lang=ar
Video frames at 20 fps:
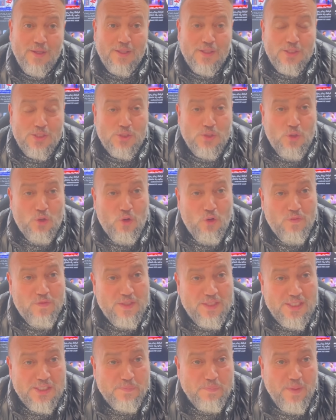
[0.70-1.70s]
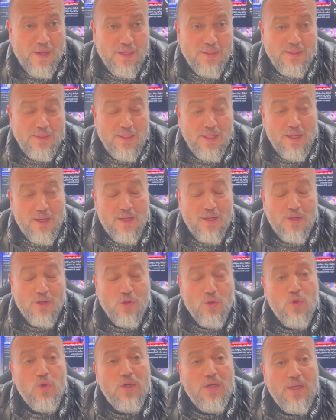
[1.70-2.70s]
الصحف الاسبانيه
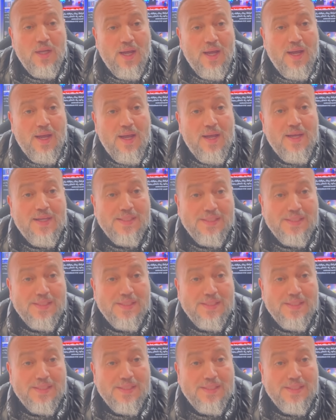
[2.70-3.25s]
كلها